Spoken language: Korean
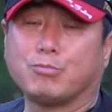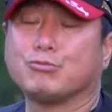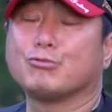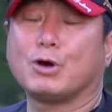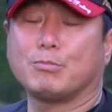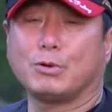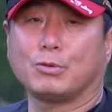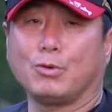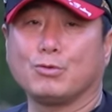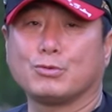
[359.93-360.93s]
붕어 한번
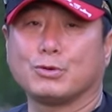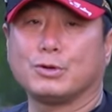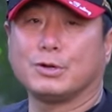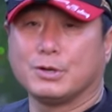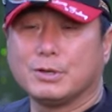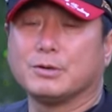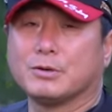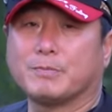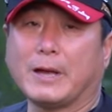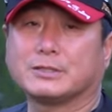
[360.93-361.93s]
얼굴을
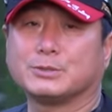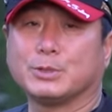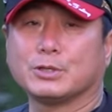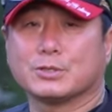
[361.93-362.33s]
봤으면